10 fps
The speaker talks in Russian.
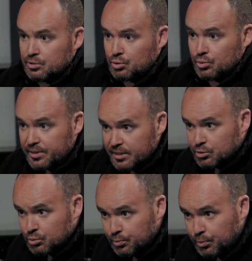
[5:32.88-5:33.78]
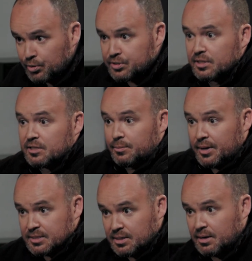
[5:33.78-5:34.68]
что есть у поезда
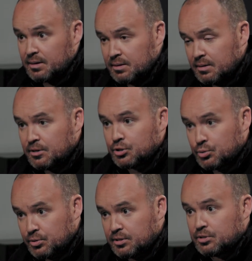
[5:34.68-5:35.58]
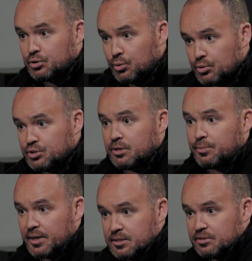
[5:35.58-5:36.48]
тормоза, что надо тихонечко
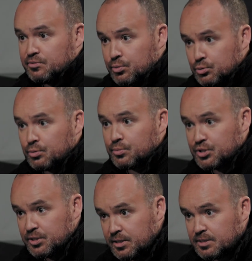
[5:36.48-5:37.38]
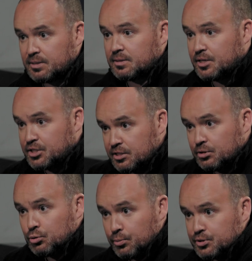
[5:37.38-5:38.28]
пройти в будку машиниста, нажать
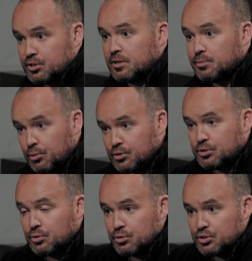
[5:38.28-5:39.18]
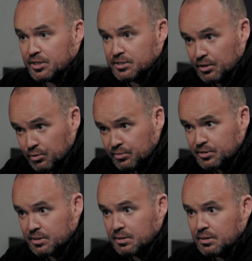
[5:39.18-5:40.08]
кнопочки и поезд тихонечко
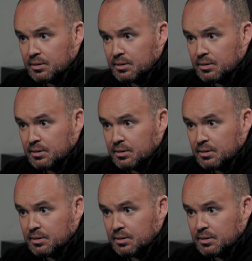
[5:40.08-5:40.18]
остановится,